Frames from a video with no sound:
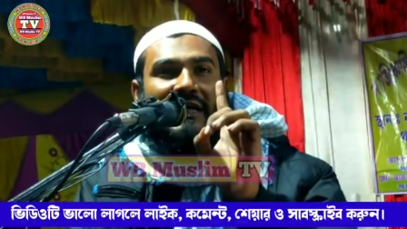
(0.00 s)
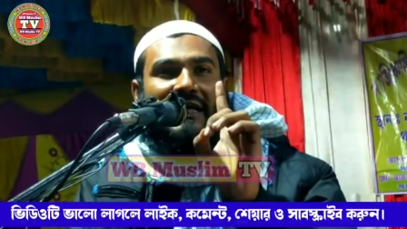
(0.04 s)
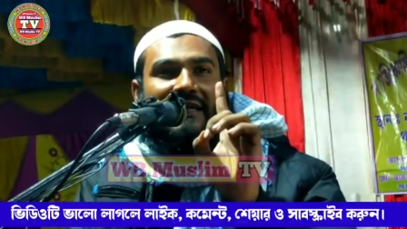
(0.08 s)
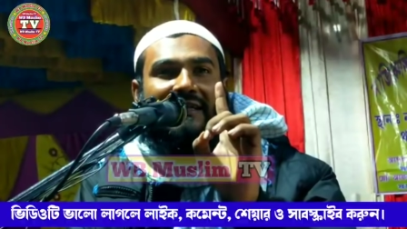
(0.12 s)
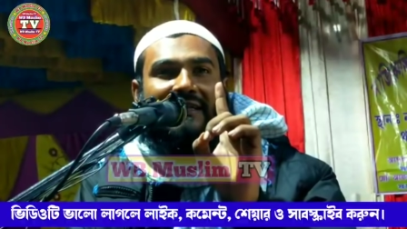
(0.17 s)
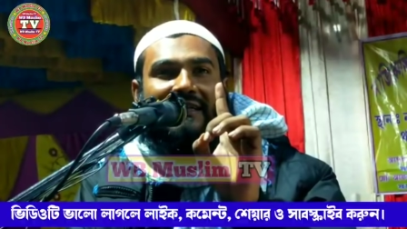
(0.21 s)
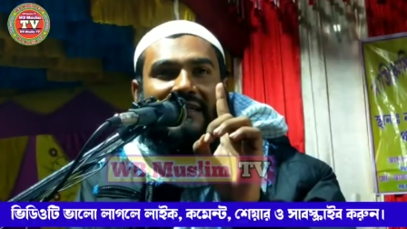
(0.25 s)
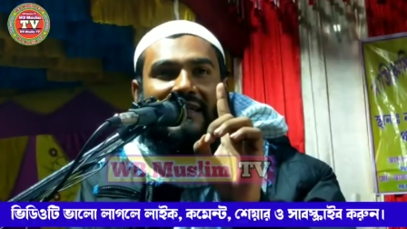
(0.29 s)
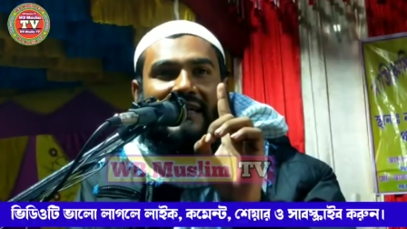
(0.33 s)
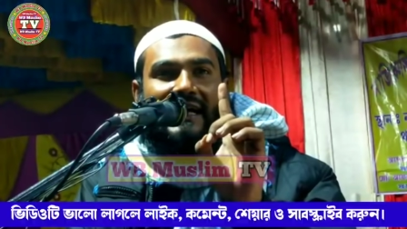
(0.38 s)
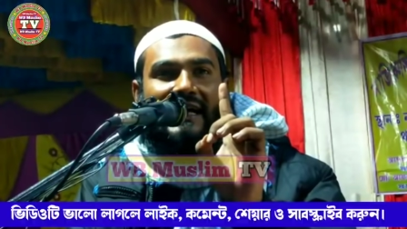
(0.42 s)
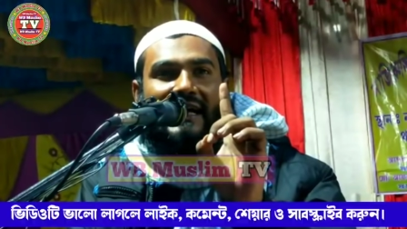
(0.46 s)

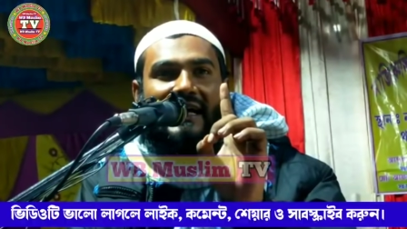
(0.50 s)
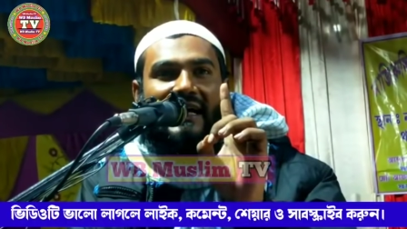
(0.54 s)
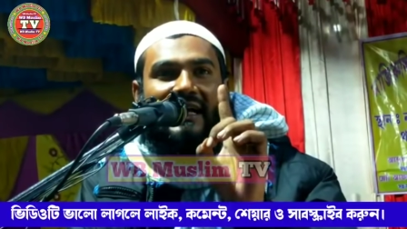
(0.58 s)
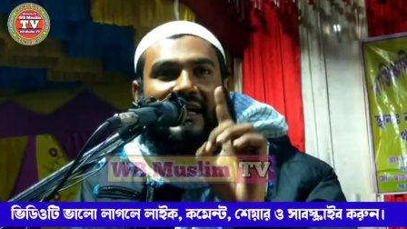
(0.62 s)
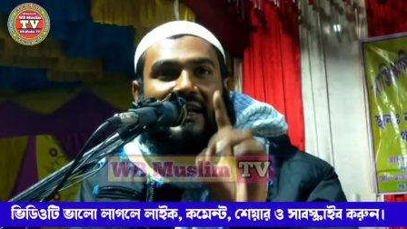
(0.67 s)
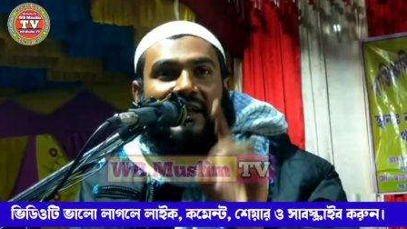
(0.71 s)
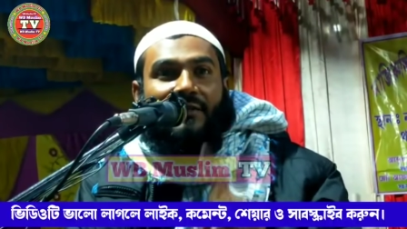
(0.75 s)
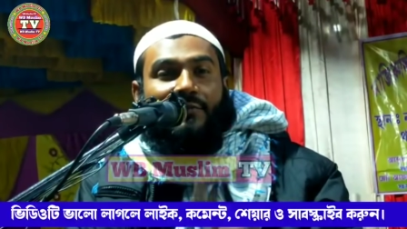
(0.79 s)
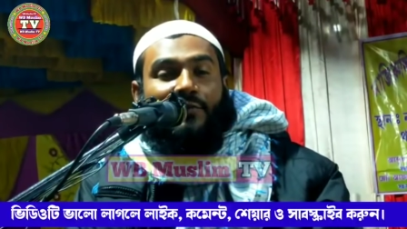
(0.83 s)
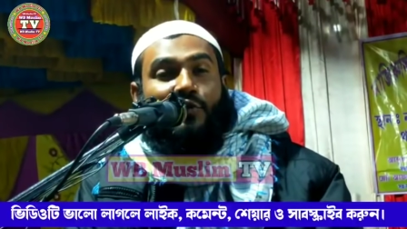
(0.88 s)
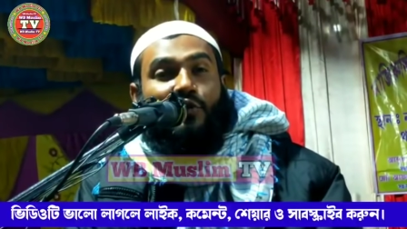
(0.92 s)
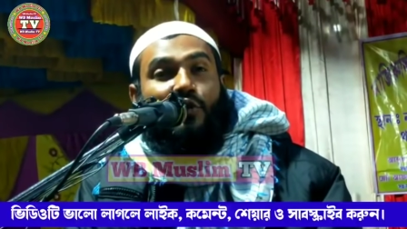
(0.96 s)
একটা
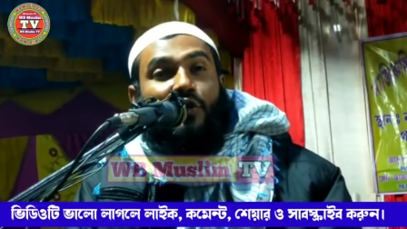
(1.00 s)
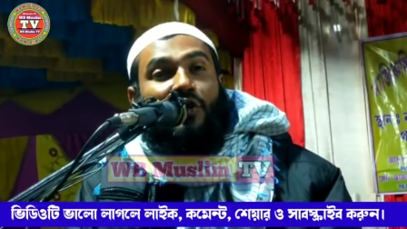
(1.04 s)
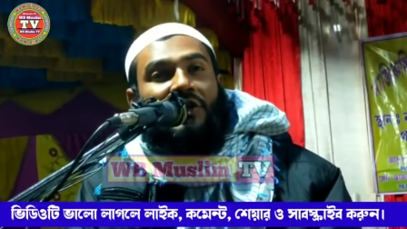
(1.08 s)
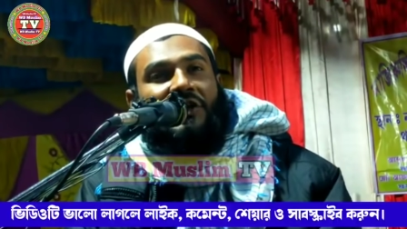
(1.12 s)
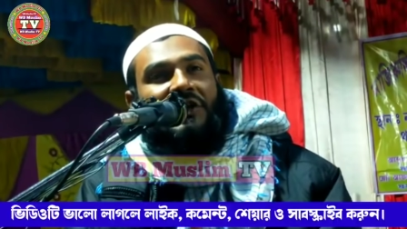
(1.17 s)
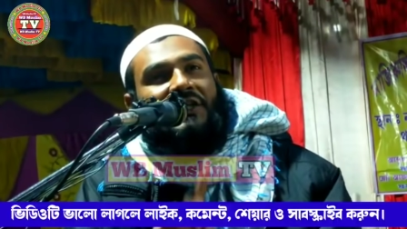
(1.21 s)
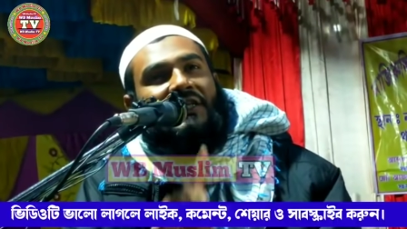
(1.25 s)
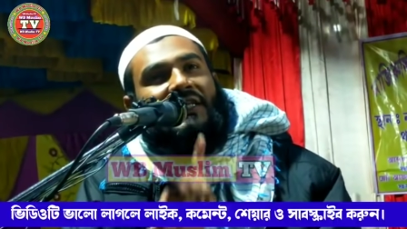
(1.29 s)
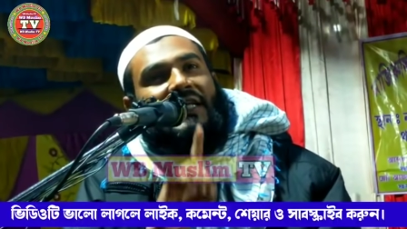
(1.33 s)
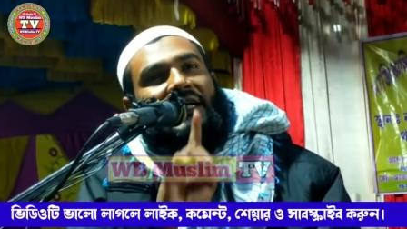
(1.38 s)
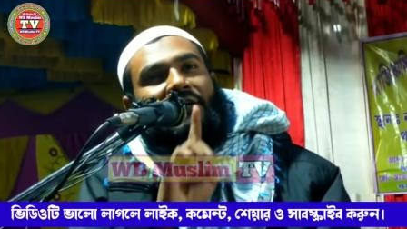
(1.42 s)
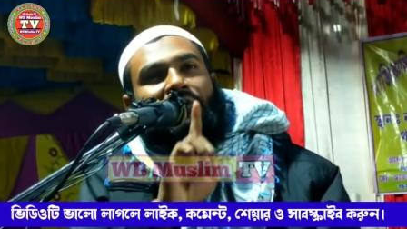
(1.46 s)

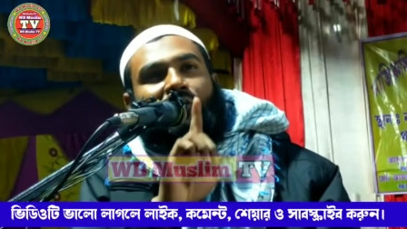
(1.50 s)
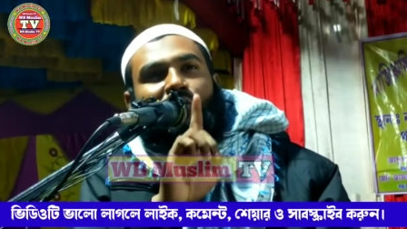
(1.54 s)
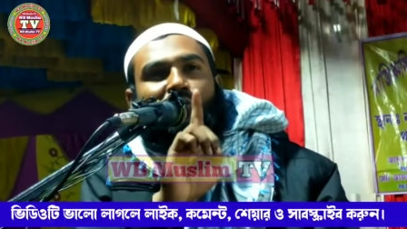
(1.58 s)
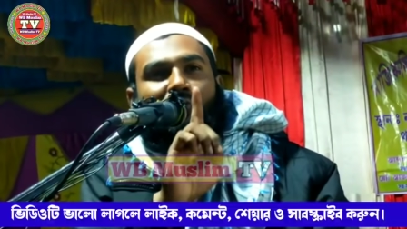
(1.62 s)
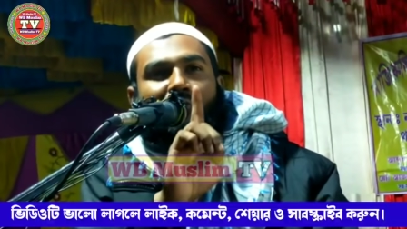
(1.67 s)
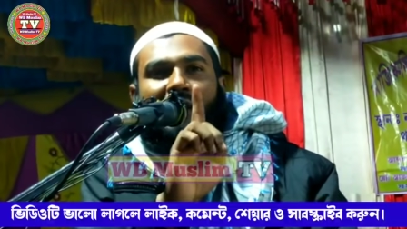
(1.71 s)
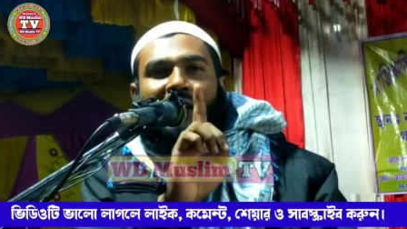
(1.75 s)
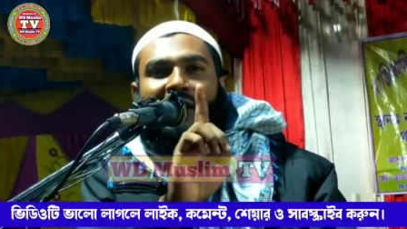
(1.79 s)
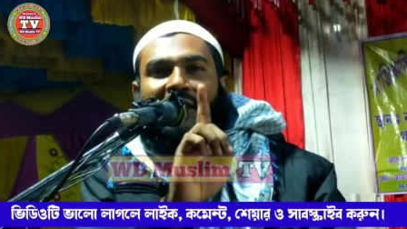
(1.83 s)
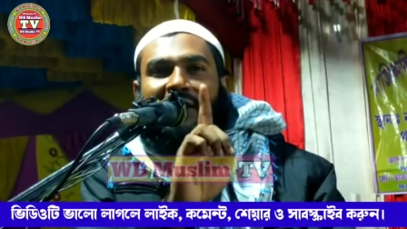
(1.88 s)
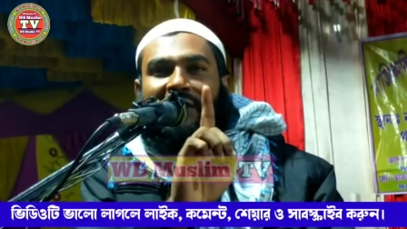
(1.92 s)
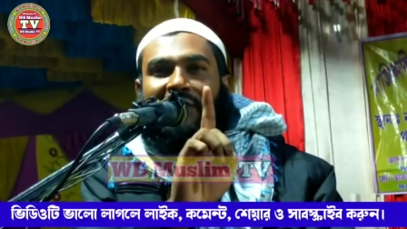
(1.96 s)
দড়িটা
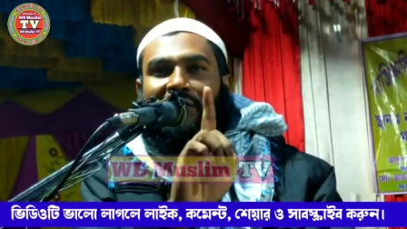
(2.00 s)
তোমাকে